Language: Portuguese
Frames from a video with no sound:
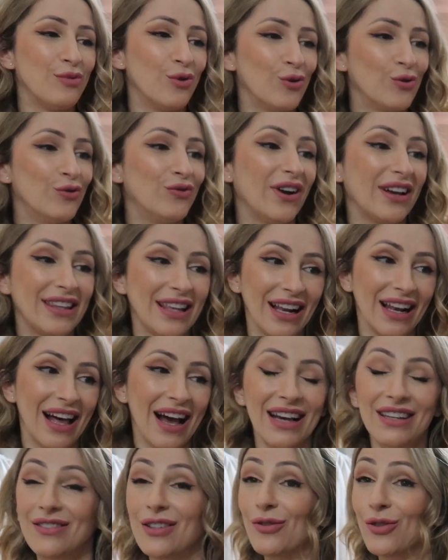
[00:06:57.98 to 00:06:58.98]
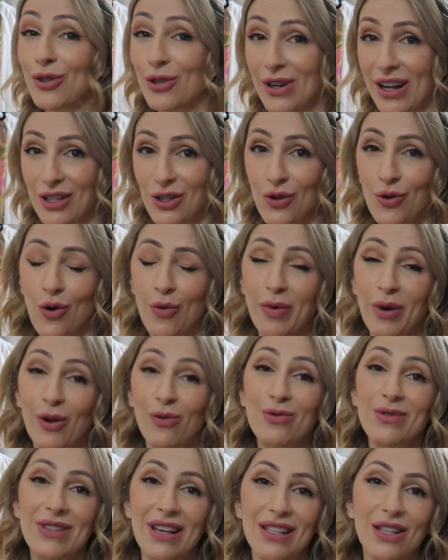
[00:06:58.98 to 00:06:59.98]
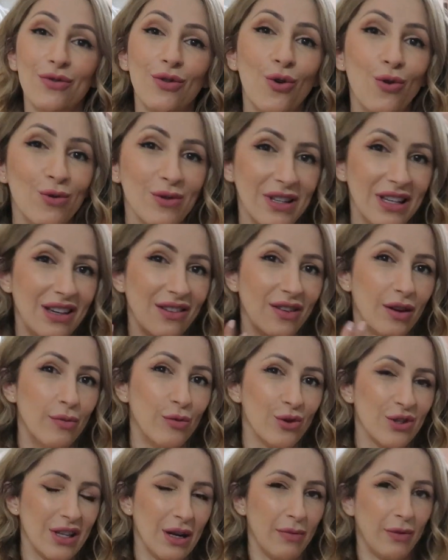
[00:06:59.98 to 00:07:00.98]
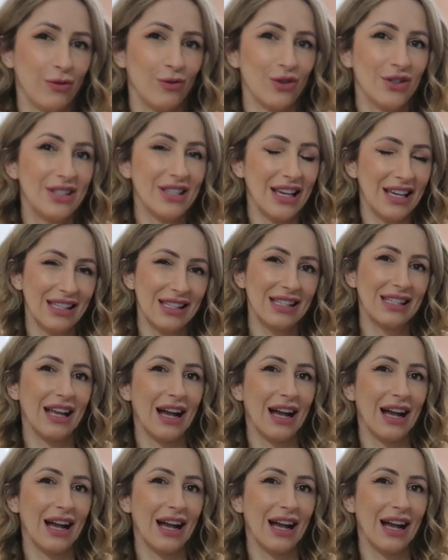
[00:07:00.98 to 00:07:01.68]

a pouco vai ter live, eu vou trocar de roupa. não sei se eu vou conseguir ver mostrar pra vocês,